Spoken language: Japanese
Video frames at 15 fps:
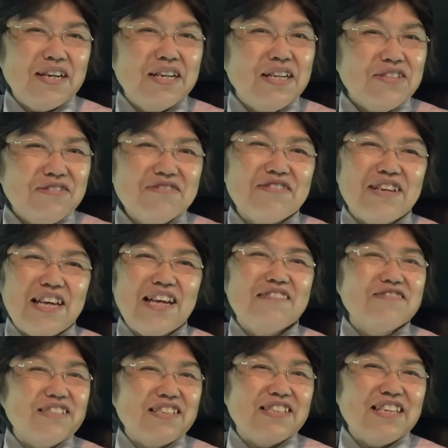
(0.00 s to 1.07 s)
ちょっと
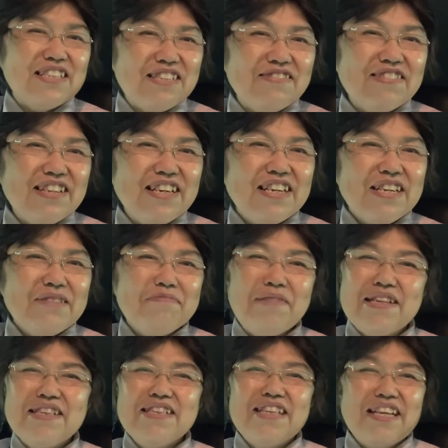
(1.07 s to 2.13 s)
ケロスケさんにはね、ま
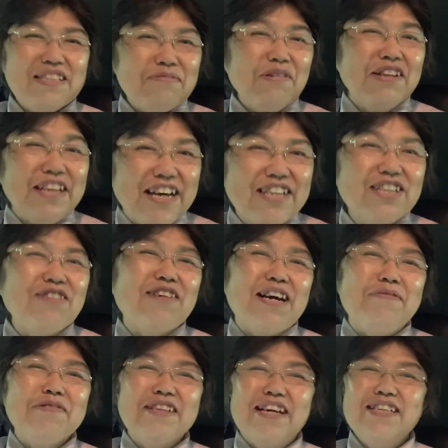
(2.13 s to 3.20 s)
あ、何もね、許
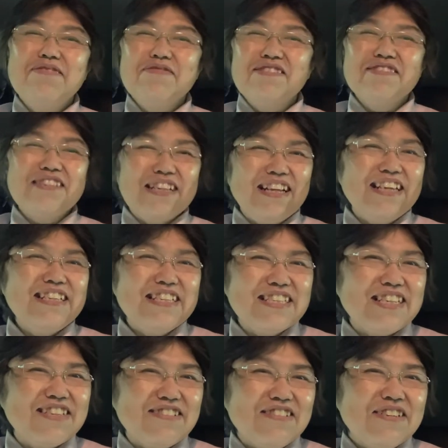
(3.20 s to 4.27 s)
可も何も取ってないんです
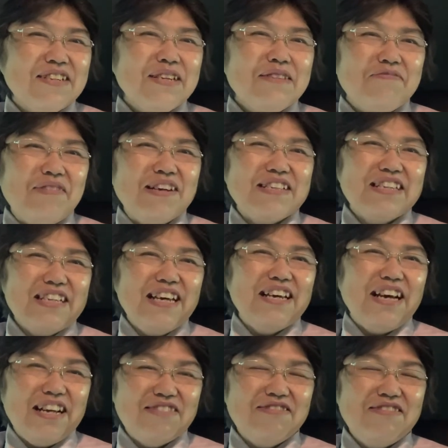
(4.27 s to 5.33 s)
けど、またね、
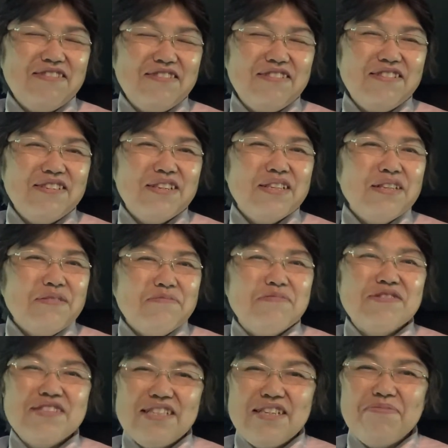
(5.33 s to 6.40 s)
あのー、
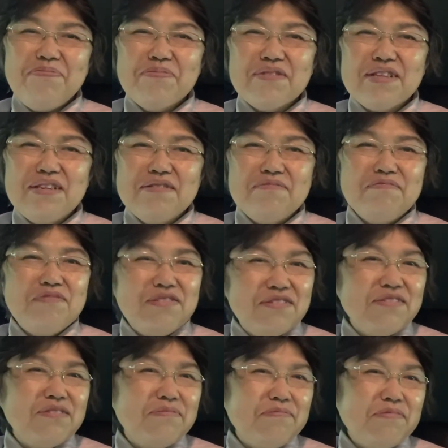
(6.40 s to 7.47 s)
もし、
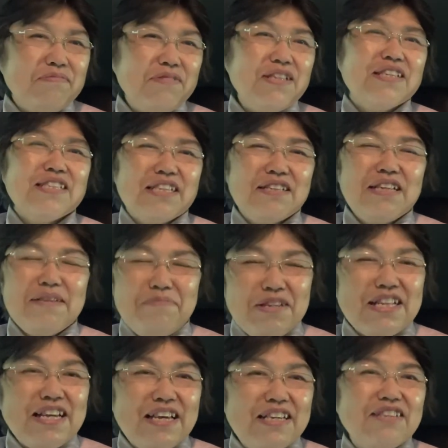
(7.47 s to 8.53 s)
皆さんね、見
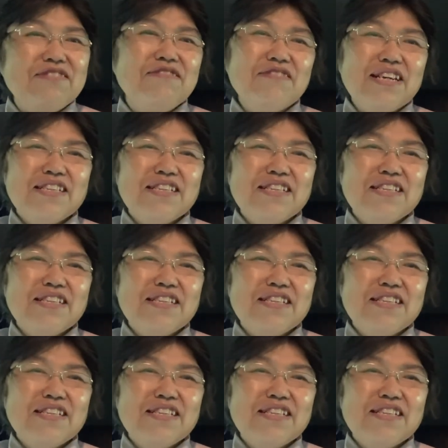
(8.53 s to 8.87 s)
て、よかっ